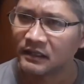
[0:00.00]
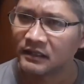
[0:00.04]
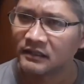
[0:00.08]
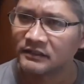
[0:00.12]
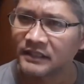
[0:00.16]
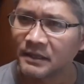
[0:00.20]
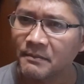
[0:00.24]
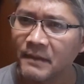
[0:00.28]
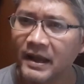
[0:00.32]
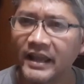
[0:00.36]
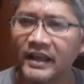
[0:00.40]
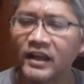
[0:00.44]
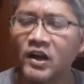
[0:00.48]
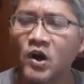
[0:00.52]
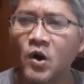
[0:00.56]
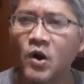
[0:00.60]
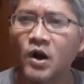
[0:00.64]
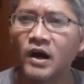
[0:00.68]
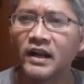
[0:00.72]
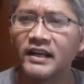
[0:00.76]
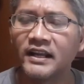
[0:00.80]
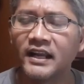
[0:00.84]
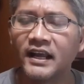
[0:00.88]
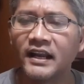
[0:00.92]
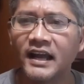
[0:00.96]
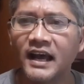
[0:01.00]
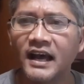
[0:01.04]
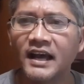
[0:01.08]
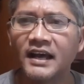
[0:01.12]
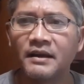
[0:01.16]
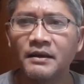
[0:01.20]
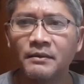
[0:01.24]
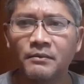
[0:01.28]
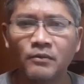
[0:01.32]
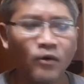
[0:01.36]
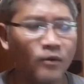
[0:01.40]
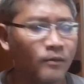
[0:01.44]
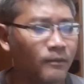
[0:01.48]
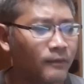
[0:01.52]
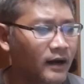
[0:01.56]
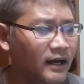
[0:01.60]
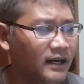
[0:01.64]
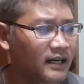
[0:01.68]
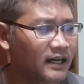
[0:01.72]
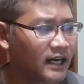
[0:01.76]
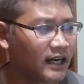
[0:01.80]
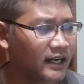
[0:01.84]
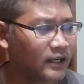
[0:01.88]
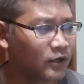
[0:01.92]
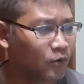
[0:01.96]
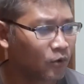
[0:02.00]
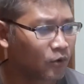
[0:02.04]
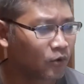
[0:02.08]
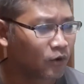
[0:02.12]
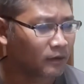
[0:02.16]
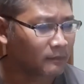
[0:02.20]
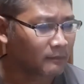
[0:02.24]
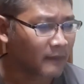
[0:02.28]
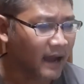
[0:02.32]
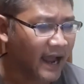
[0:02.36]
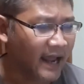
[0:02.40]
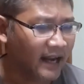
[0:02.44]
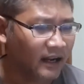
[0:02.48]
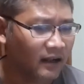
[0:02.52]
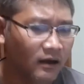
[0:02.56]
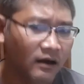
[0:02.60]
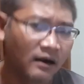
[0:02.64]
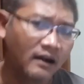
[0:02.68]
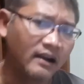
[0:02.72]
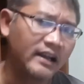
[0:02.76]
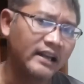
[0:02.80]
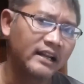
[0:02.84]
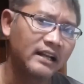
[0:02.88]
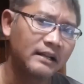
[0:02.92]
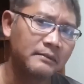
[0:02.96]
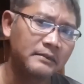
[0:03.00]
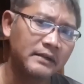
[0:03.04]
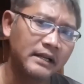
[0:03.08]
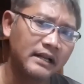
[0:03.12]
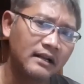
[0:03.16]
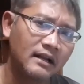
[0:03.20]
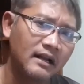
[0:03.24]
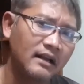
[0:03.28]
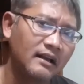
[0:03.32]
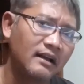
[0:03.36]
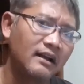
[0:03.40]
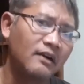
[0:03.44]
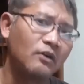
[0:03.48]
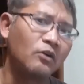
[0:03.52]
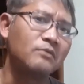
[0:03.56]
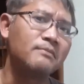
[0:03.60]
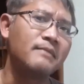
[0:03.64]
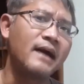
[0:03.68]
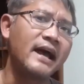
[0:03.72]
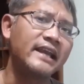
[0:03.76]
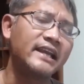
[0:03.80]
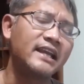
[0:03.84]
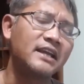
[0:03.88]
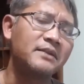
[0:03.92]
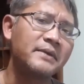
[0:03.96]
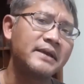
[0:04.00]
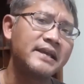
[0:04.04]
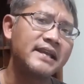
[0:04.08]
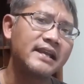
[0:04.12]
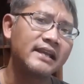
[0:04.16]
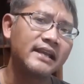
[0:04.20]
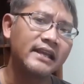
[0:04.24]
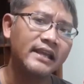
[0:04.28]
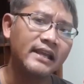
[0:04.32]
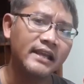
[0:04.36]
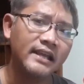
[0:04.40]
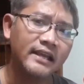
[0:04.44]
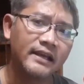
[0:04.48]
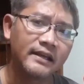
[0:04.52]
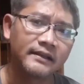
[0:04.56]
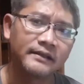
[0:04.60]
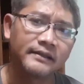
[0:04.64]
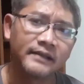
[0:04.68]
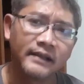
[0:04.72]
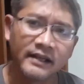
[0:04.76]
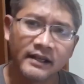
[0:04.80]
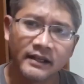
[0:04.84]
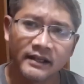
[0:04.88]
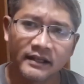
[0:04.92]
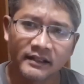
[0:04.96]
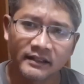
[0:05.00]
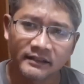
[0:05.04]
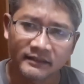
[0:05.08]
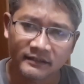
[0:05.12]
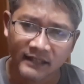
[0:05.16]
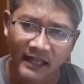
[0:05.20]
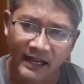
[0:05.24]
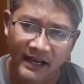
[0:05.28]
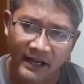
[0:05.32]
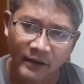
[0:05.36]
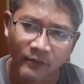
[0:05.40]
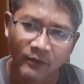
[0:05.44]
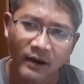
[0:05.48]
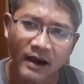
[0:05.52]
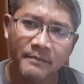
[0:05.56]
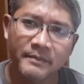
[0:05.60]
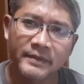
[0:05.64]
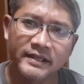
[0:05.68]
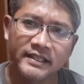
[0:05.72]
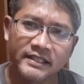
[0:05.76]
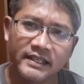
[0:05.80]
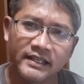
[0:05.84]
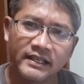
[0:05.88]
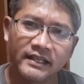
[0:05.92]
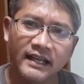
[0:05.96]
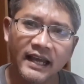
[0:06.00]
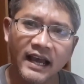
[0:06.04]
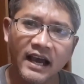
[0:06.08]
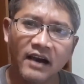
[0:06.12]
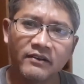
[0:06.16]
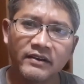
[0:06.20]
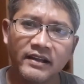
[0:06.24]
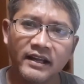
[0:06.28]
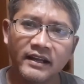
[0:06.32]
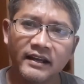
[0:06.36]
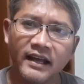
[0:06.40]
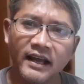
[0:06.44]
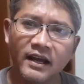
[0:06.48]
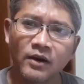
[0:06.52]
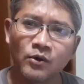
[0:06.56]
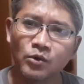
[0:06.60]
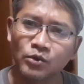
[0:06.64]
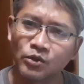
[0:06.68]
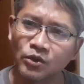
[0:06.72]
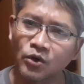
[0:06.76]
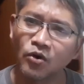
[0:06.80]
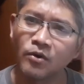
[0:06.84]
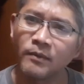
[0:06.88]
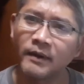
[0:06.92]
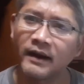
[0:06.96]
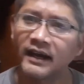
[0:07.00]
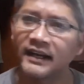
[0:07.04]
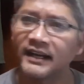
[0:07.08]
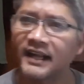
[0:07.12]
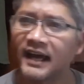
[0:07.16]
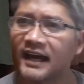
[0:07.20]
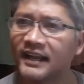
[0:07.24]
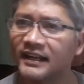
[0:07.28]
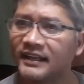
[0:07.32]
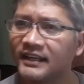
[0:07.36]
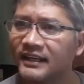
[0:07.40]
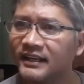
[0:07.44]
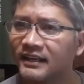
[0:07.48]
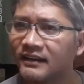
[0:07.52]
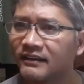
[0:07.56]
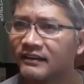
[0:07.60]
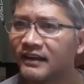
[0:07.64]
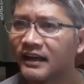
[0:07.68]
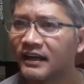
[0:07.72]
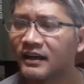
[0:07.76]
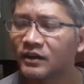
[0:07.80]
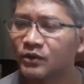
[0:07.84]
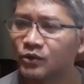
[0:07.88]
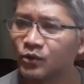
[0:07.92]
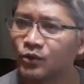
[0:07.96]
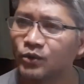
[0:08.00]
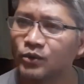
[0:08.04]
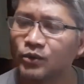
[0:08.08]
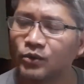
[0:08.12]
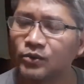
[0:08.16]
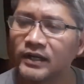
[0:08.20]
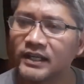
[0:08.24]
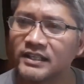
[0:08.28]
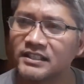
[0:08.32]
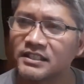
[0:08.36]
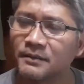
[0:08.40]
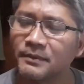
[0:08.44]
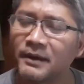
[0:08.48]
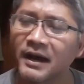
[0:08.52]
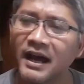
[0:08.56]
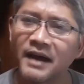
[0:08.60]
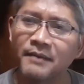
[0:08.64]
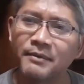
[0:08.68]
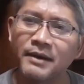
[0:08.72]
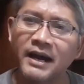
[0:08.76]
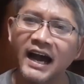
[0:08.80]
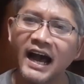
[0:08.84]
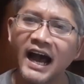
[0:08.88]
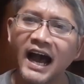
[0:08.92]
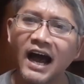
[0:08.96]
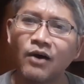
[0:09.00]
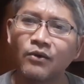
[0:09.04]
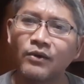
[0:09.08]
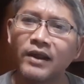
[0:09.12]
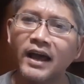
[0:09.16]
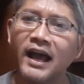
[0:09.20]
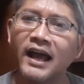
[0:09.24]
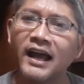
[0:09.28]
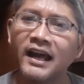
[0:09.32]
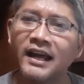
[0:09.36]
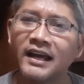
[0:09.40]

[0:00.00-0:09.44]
สมัยก่อนเนี่ยนะผมก็เคยดูกฎหมายแล้วเอ้ยมันกฎหมายเขียนไว้อย่างนี้ แต่ในความเป็นจริงแล้วเนี่ยนะกูโตมาขนาดนี้แล้วนะกูดูในสภาพข่าวนะ